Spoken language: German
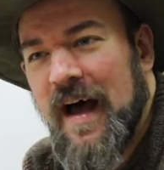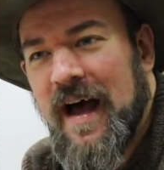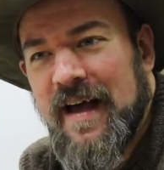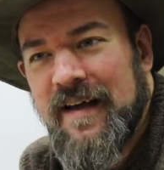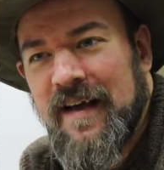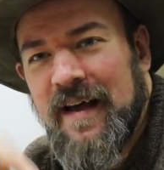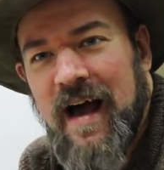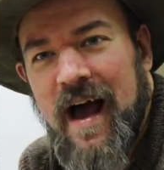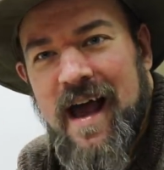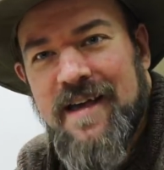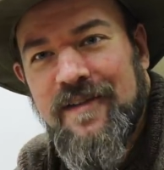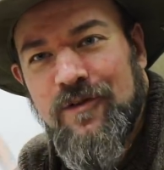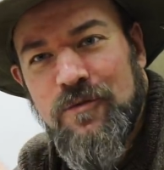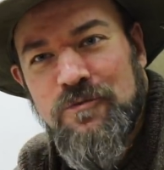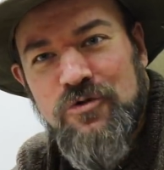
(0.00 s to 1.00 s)

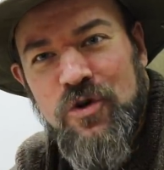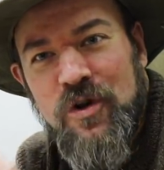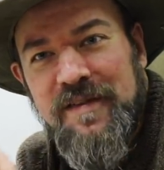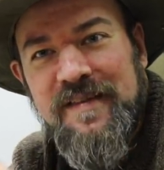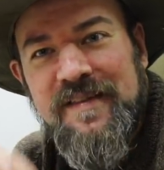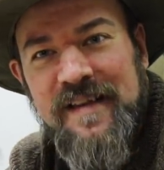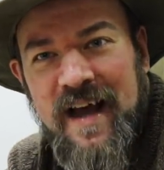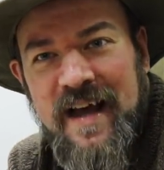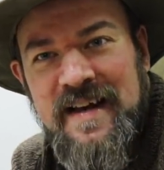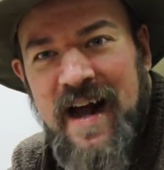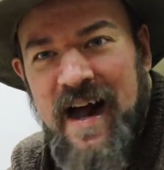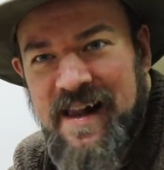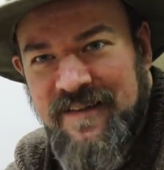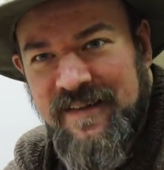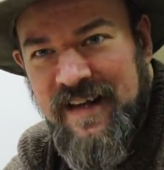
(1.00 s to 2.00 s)
Eis umschlossen sein
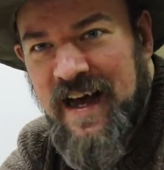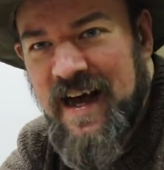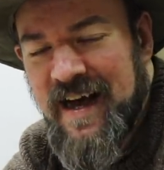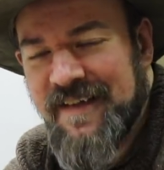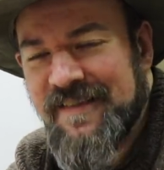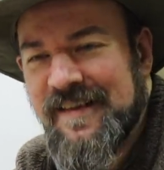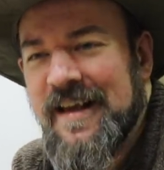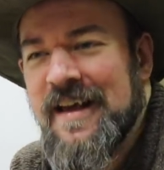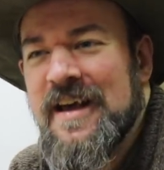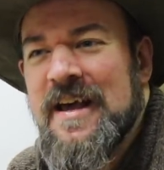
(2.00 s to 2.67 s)
als Gas,